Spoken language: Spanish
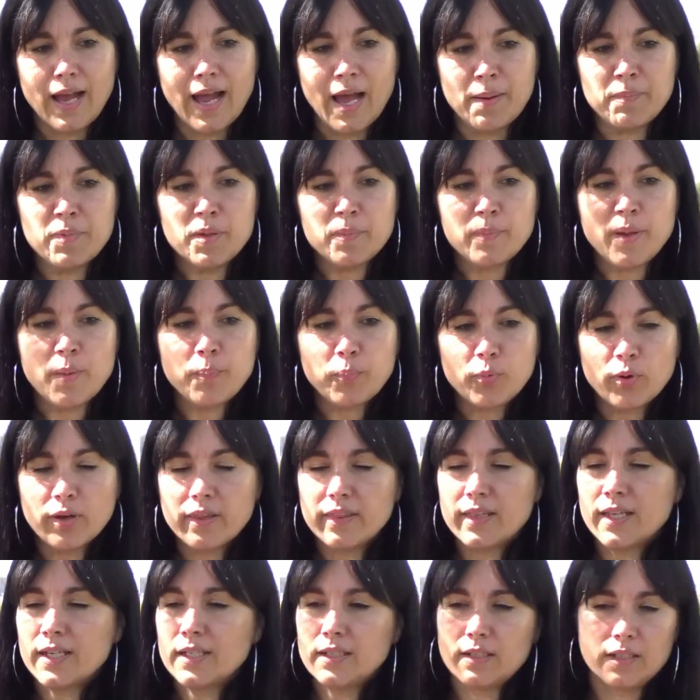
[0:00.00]
a mí me
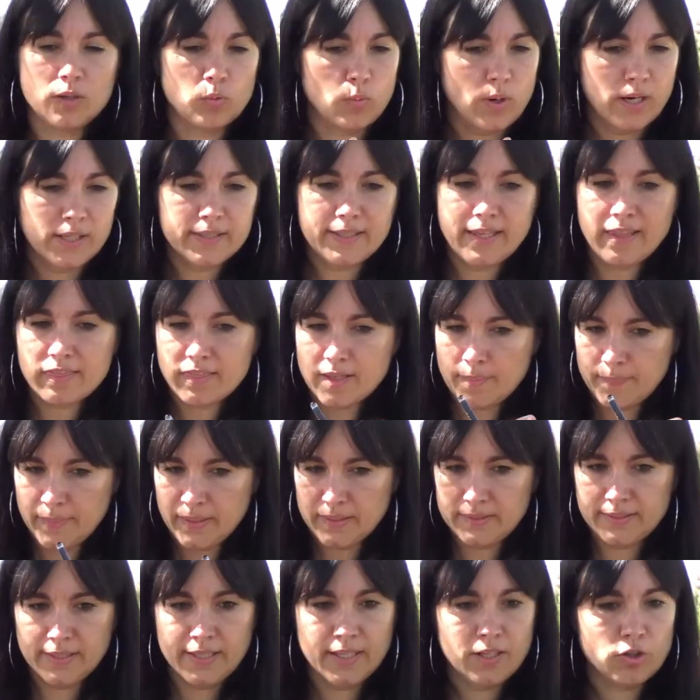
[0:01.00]
pueden, igual que a
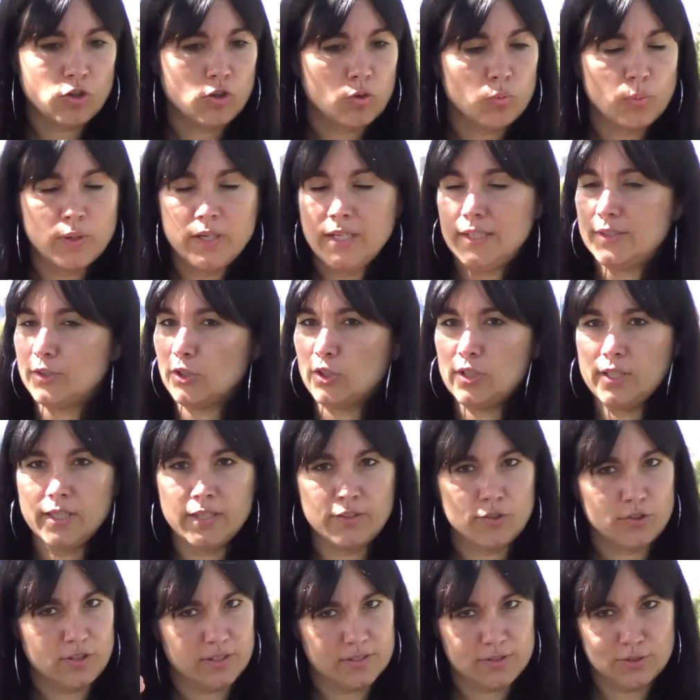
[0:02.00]
Zapatero, Willy
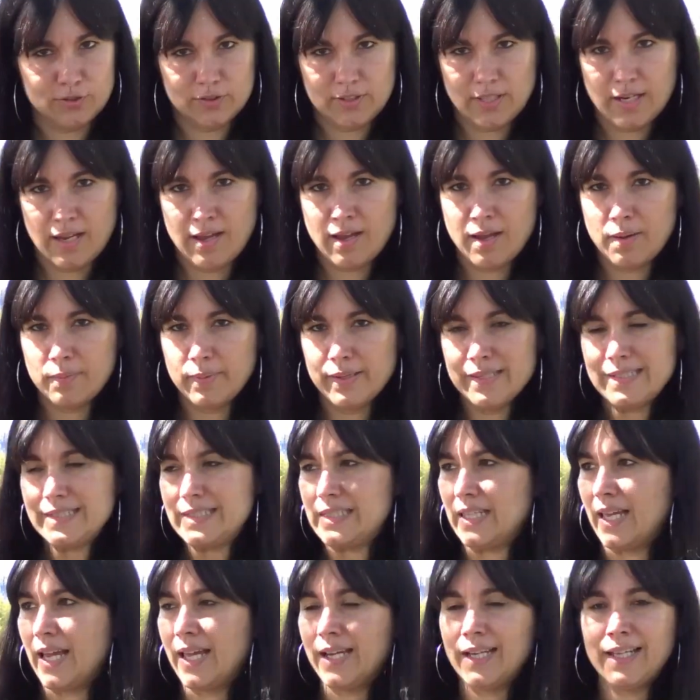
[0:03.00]
Toledo, que es otra
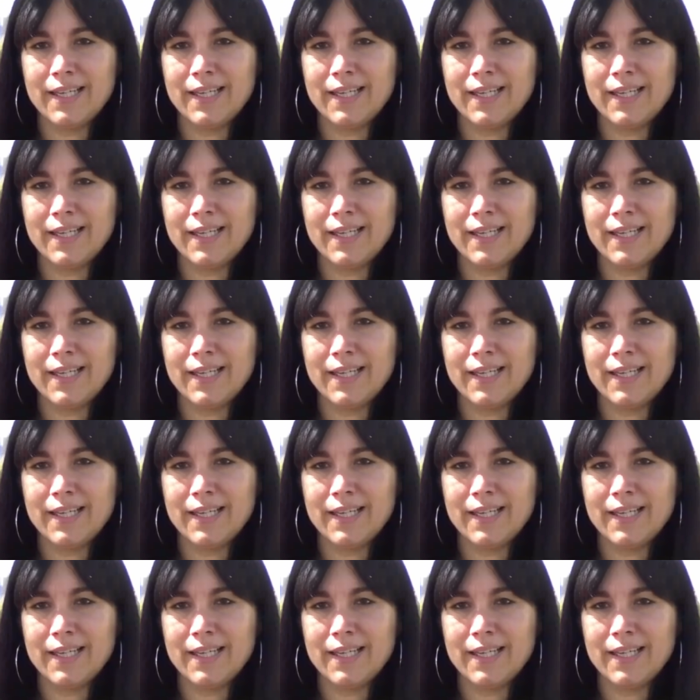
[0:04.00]
bestia